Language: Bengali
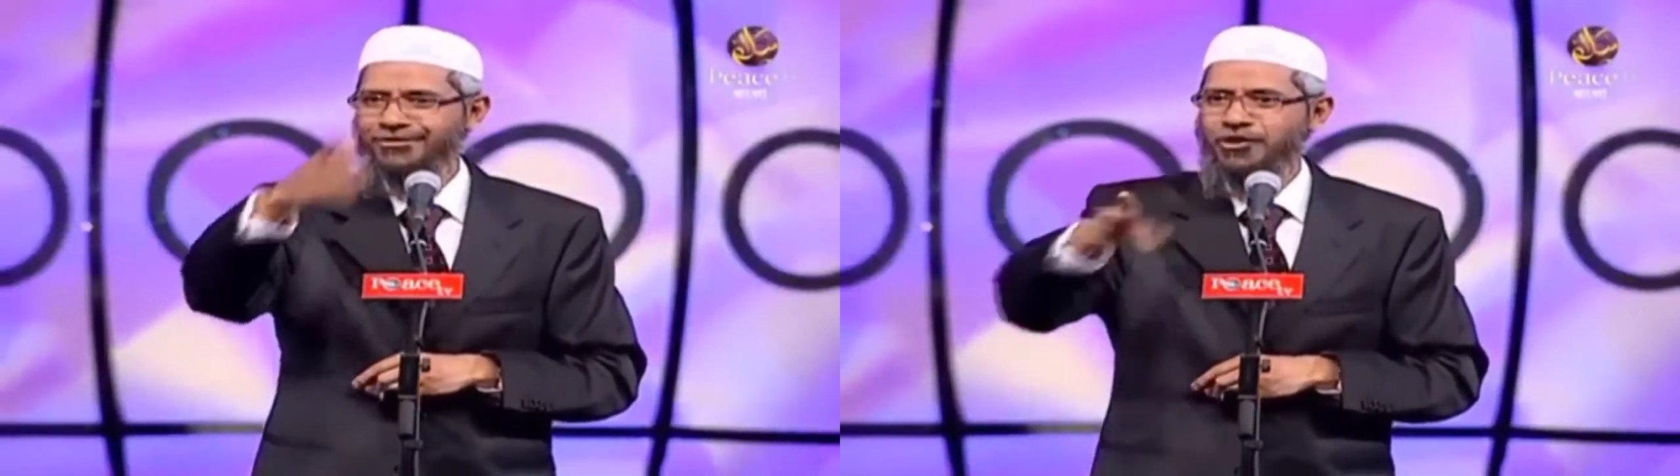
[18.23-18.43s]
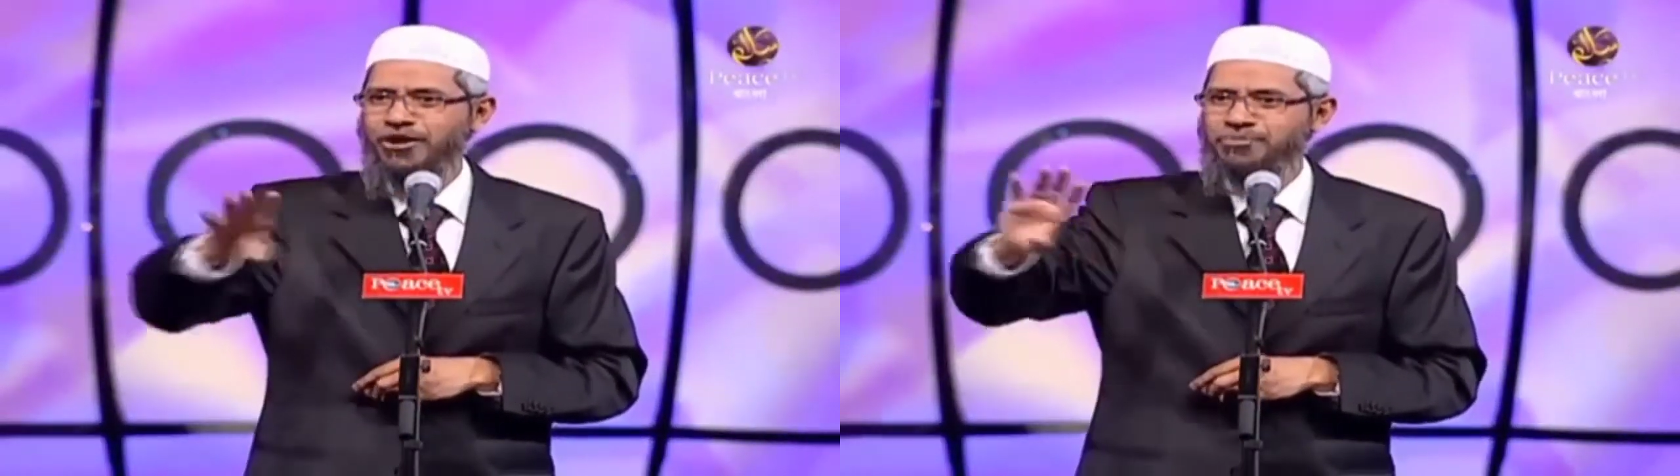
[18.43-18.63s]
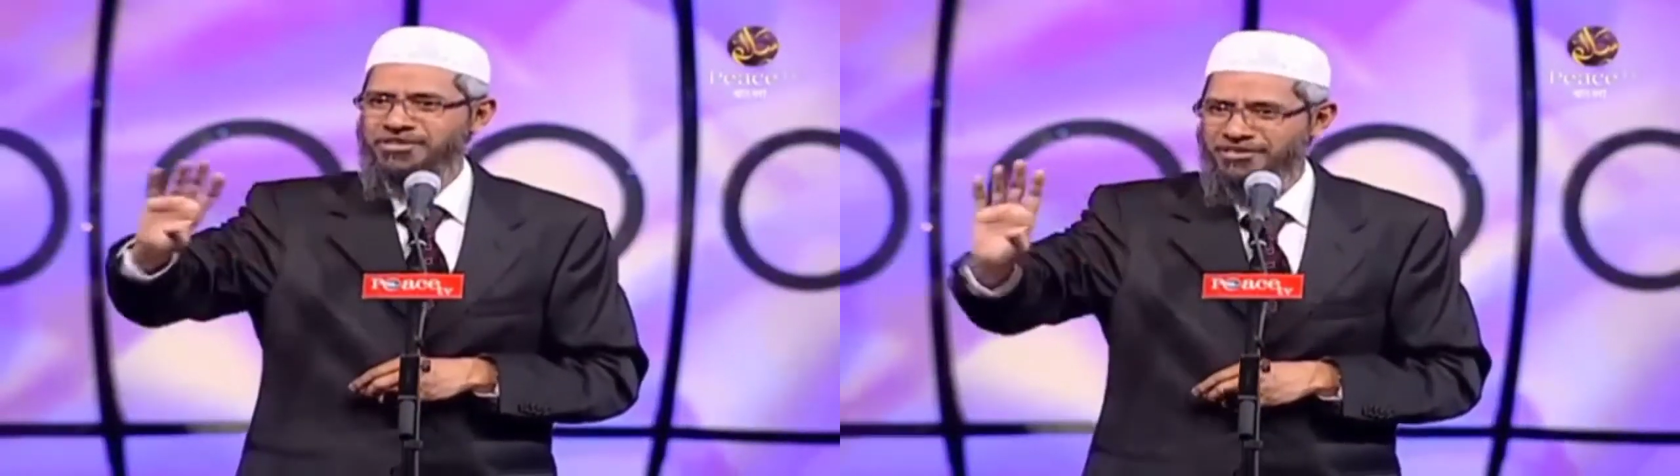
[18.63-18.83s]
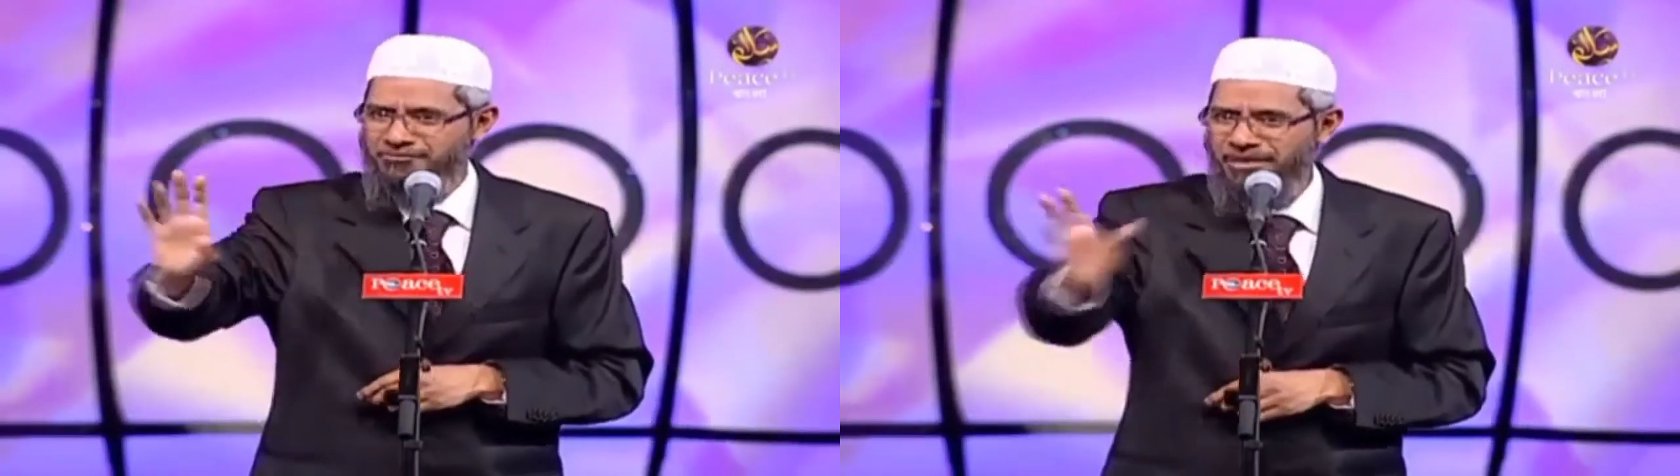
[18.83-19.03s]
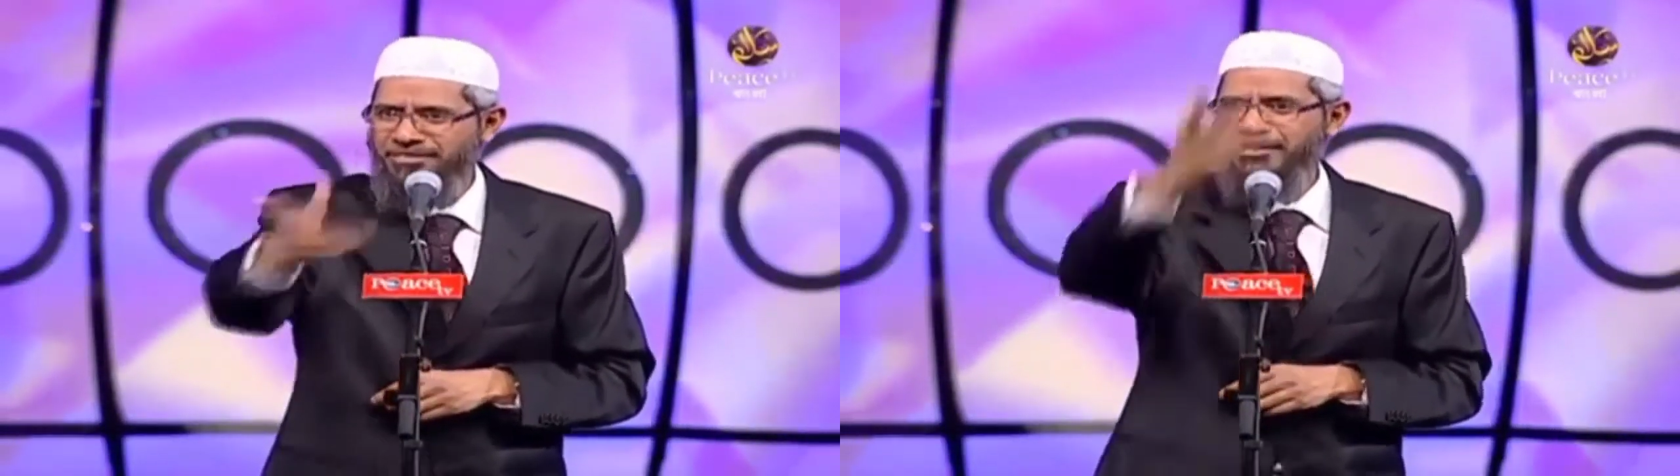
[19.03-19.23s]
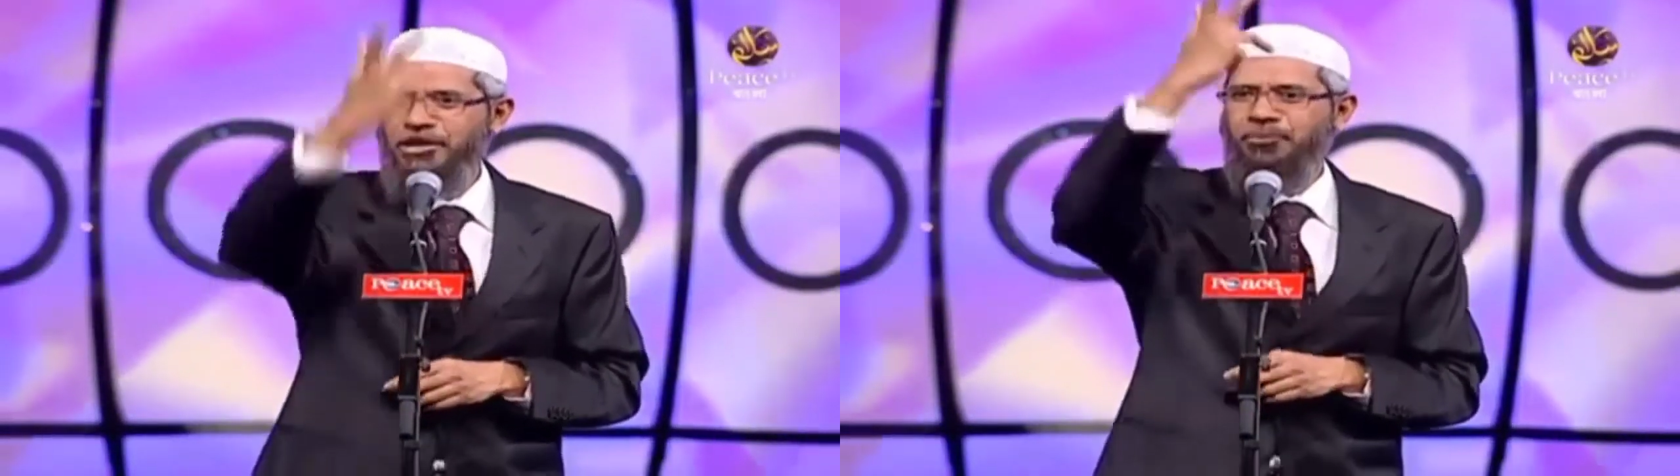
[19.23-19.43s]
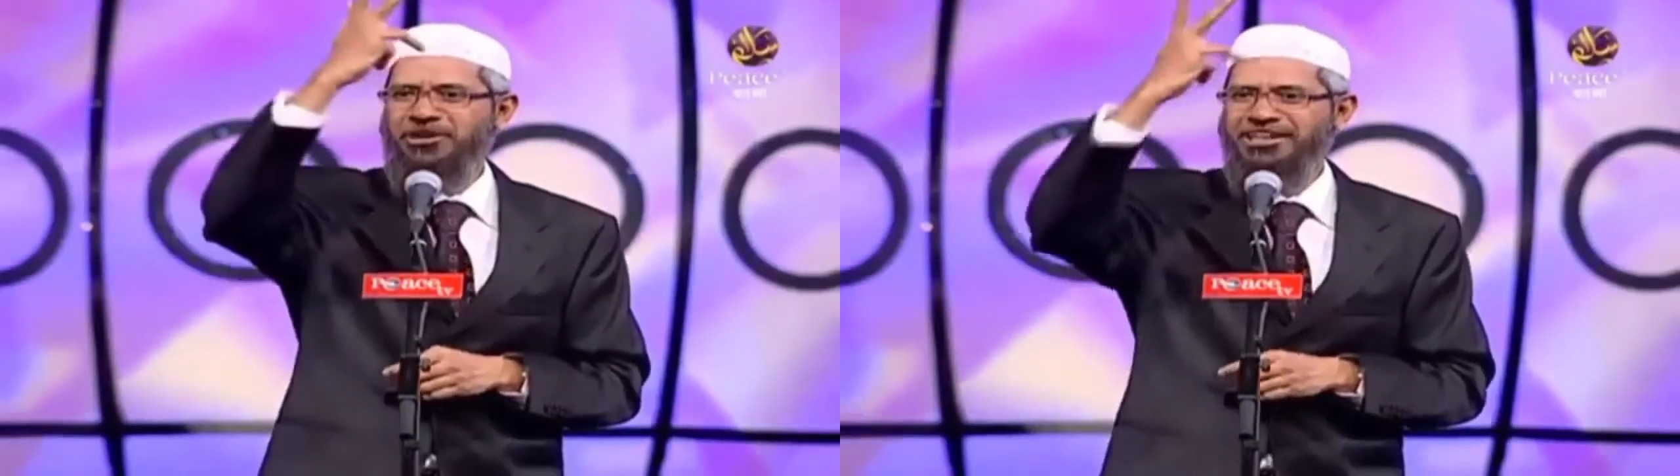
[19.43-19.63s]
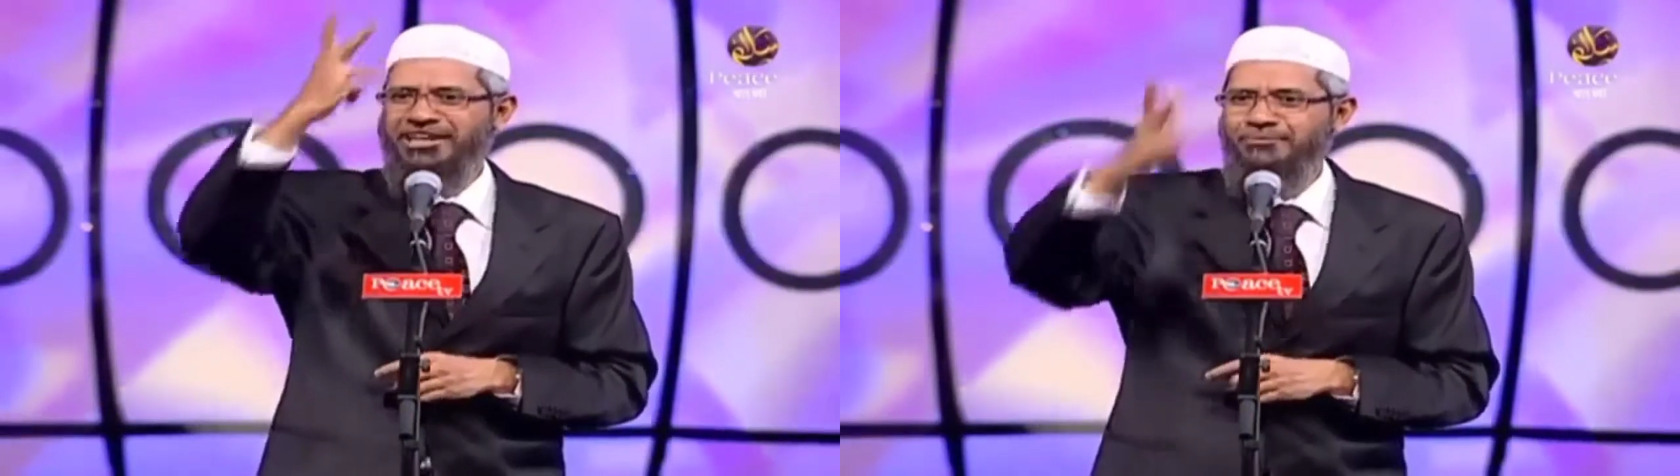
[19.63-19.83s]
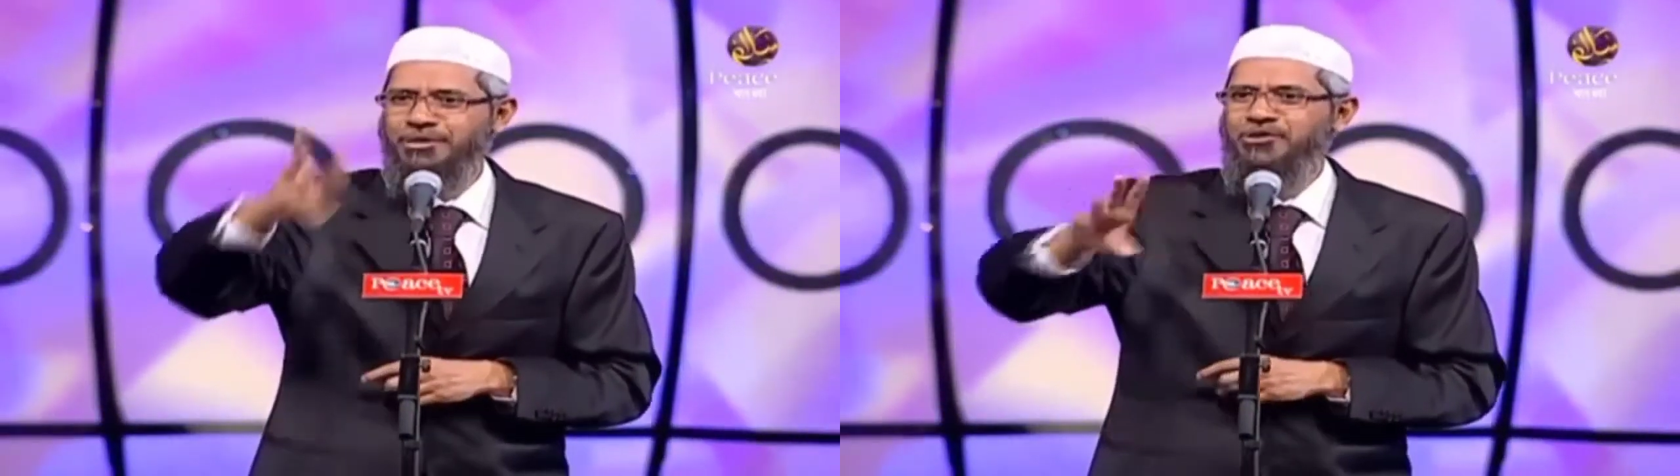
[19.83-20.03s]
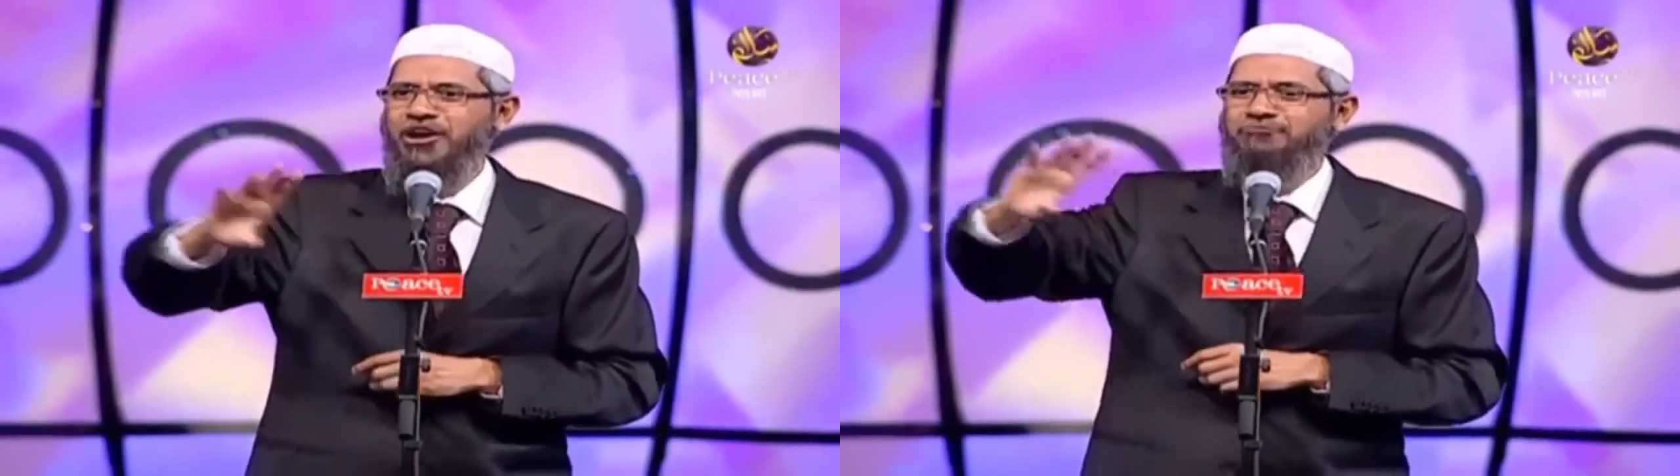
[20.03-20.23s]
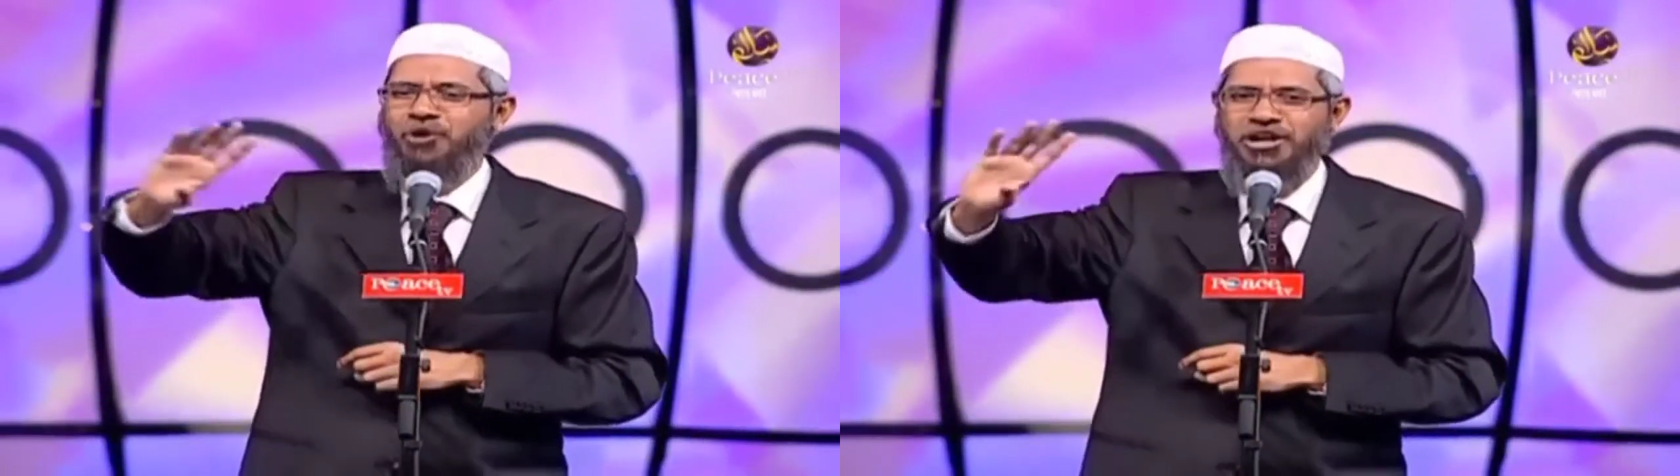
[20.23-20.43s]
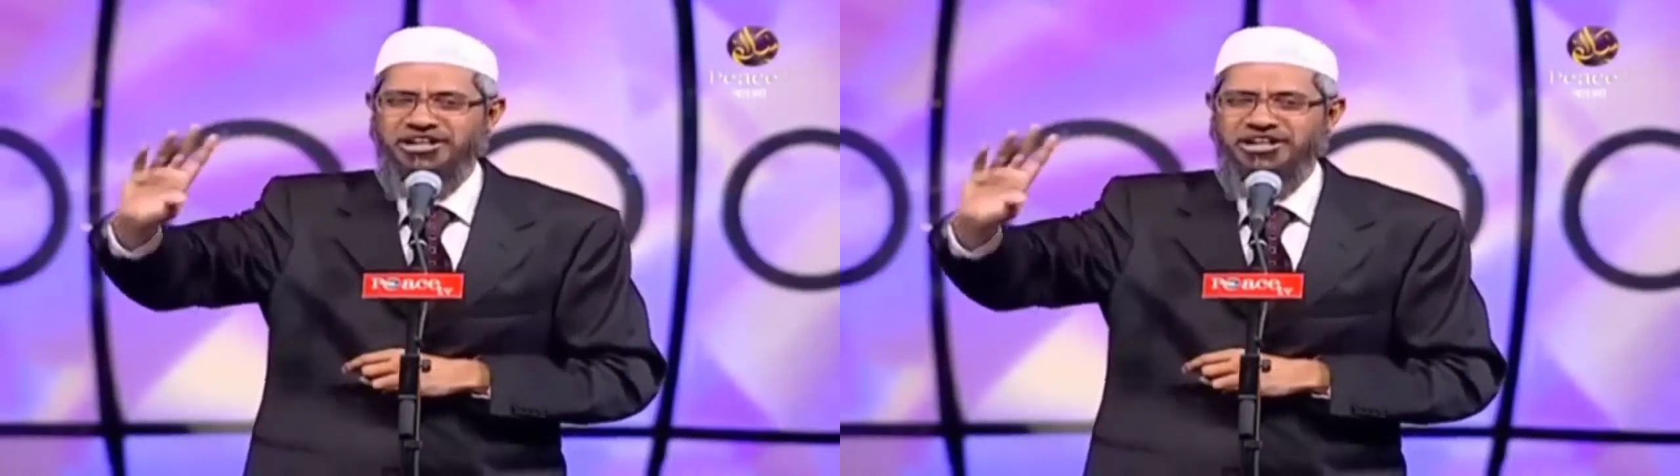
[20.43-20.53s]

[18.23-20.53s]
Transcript: ব্যবসায়ী চিন্তা করছে তার শত্রুর ব্যাপারে ছাত্র